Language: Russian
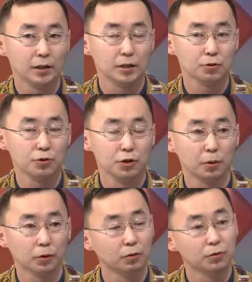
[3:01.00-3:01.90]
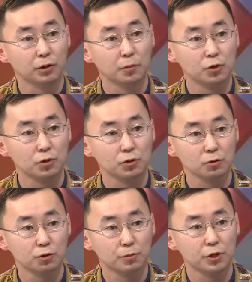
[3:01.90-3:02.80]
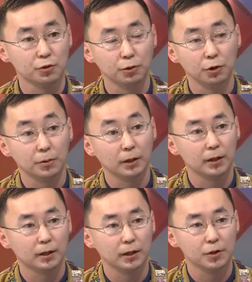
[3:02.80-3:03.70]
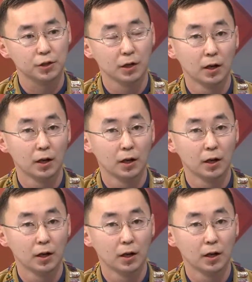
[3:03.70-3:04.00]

э, действующий полковник таможенной службы Чеботрев Николай Николаевич.